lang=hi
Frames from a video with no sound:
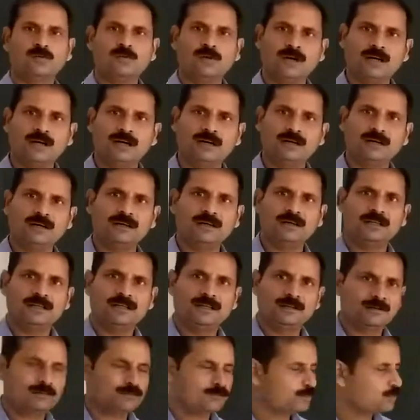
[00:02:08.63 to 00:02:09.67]
वह
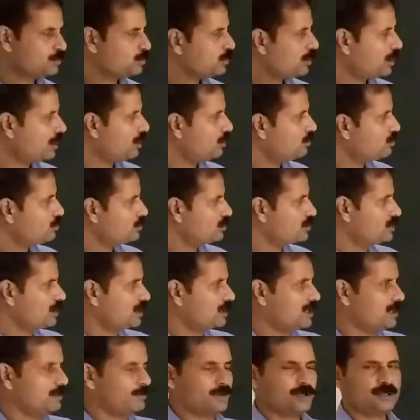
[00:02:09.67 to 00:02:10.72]
पुनः उस
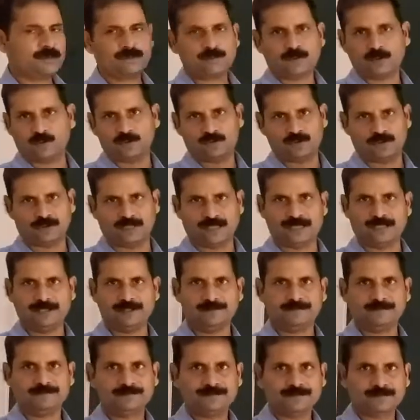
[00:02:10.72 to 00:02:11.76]
जगह पर पहुंचता है
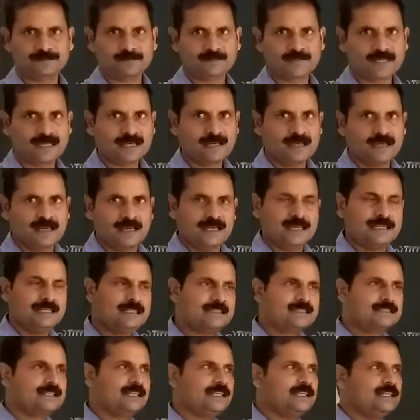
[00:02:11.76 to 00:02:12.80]

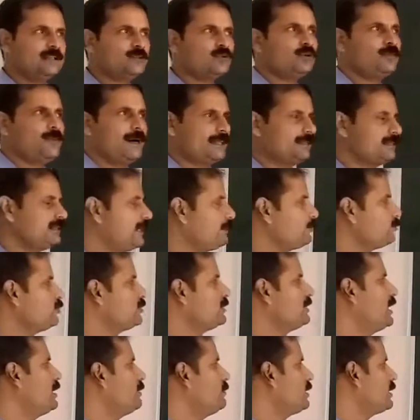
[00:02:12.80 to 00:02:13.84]
इसके लिए दो बातें
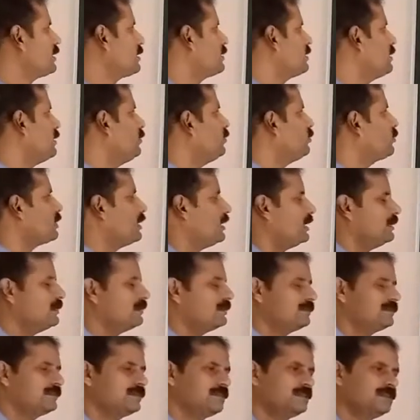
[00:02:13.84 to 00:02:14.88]
आपको ध्यान में रखना होगा
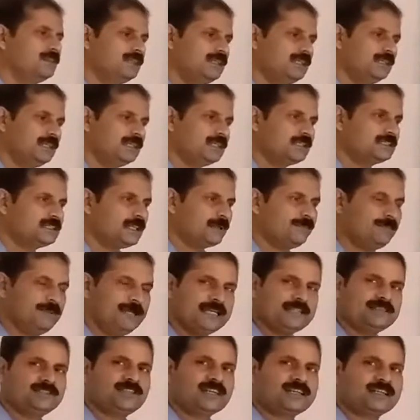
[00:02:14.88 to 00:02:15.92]
जब
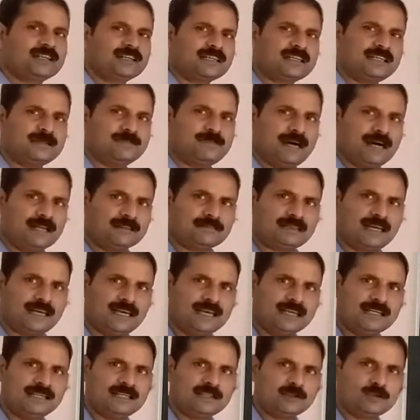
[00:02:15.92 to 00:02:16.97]
भी चक्र की बात
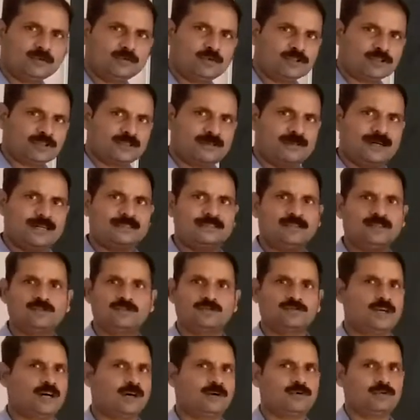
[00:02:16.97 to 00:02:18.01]
आएगी तो वो समय से
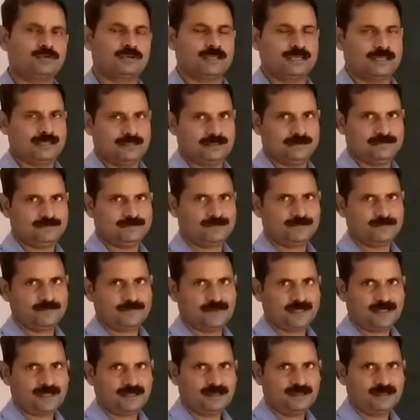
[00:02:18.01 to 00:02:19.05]
जुड़ा होता है
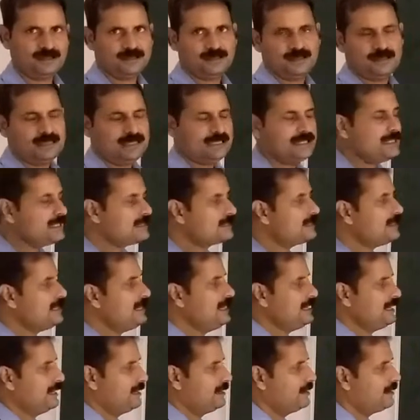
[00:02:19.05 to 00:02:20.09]

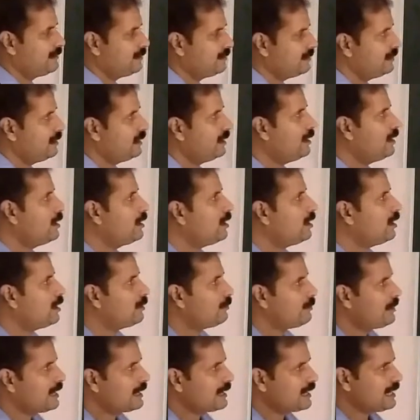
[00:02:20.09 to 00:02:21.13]
इसलिए
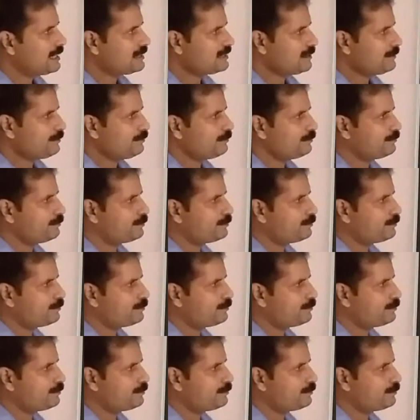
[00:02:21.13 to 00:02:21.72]
हमारा जब